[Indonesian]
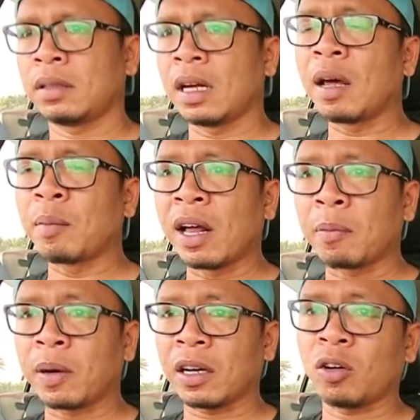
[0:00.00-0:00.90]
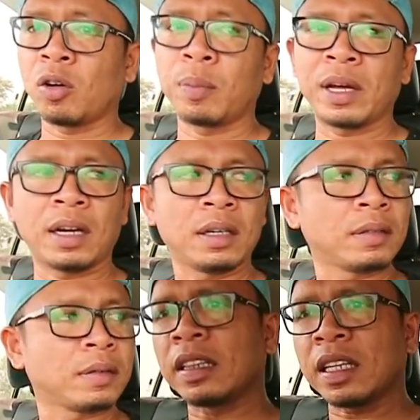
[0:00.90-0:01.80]
dalam hal perekonomian
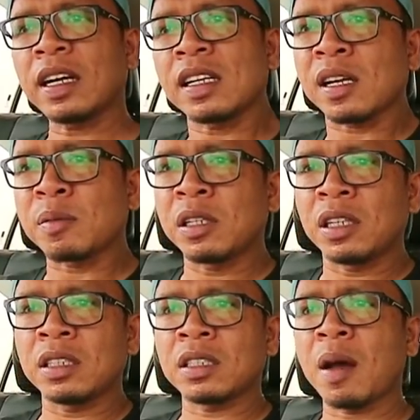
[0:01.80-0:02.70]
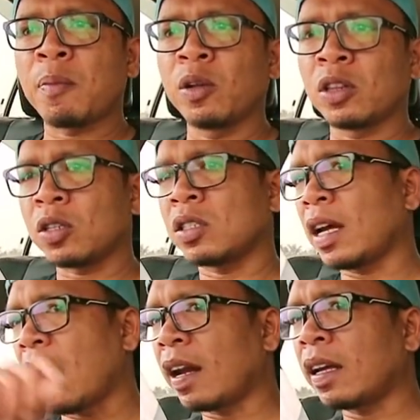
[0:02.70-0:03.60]
ketika subsidi disabut terus
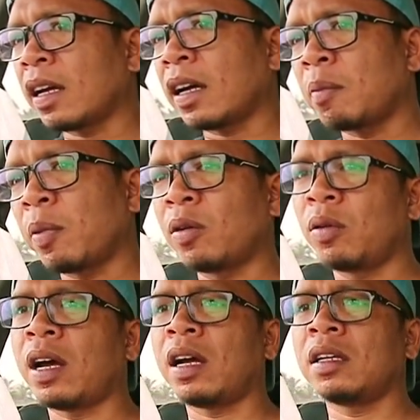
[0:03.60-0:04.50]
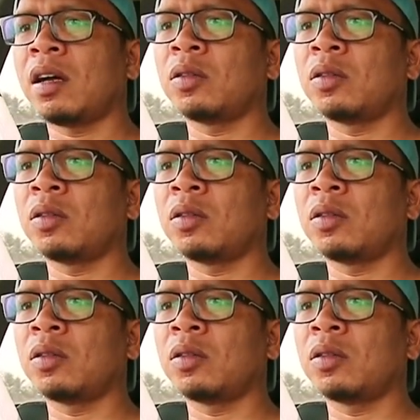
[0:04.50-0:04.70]
dialihkan penggunaannya